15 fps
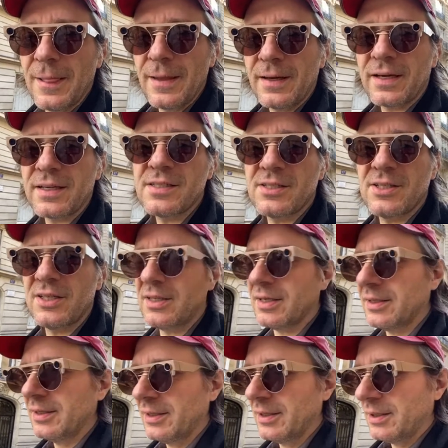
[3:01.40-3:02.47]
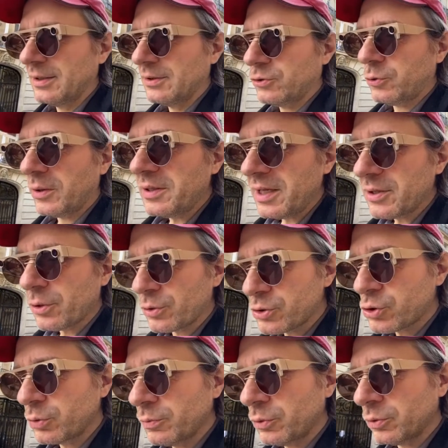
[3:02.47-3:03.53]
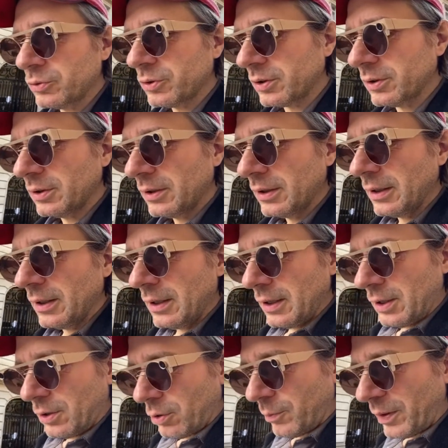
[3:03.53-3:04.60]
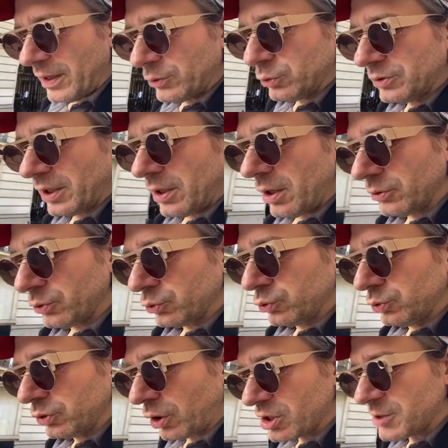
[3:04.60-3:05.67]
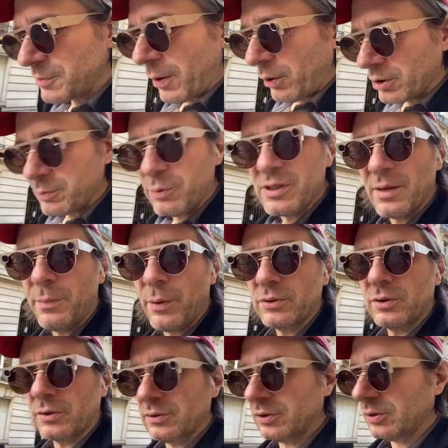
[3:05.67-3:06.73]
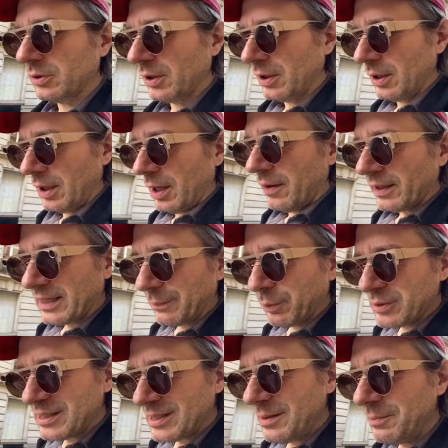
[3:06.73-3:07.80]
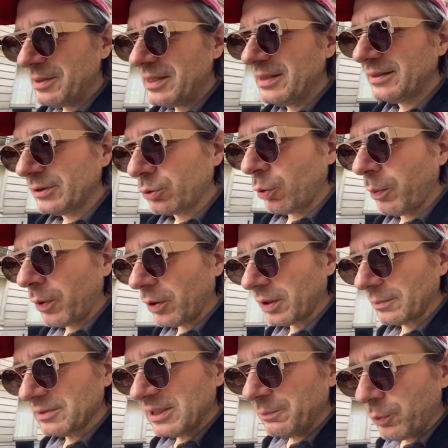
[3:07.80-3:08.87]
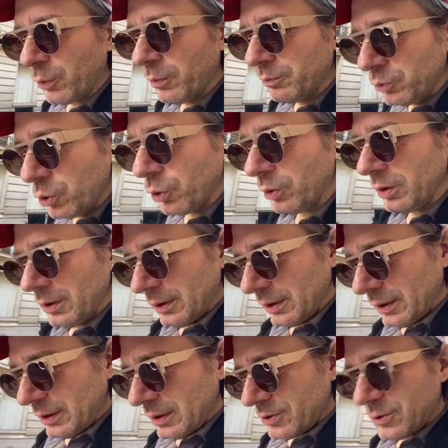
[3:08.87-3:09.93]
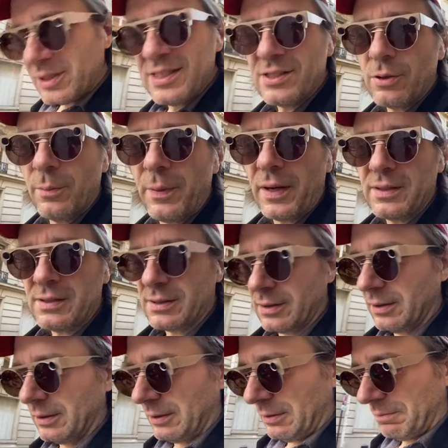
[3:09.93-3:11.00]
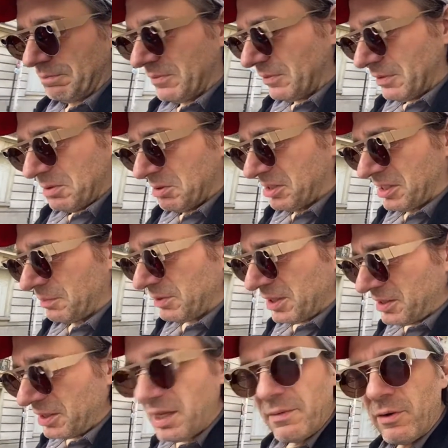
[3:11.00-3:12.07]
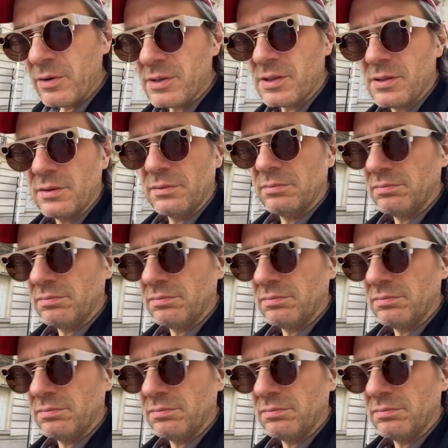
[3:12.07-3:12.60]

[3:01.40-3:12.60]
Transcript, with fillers: Christine, tu es née dans ce monde. On parlait tout à l'heure donc d'une transparence plus importante, avec la possibilité de comprendre un petit peu mieux ce qui se passe. C'est biaisé d'avance.